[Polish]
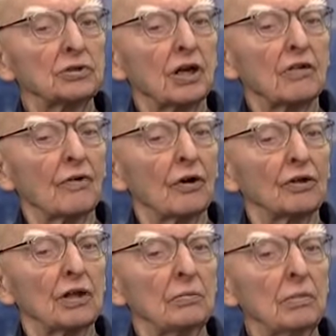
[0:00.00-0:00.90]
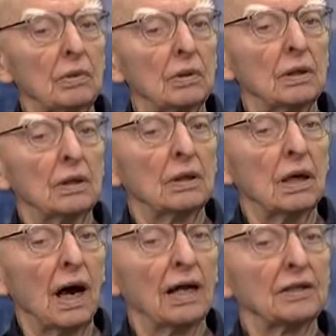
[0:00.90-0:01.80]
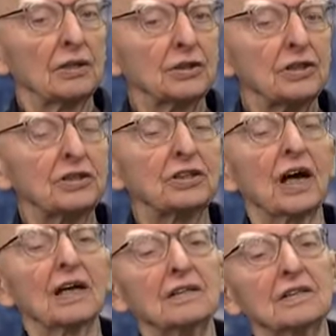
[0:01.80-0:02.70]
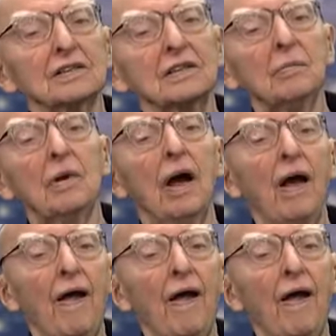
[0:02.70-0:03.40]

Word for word: czerwonym, antychrześcijańskim,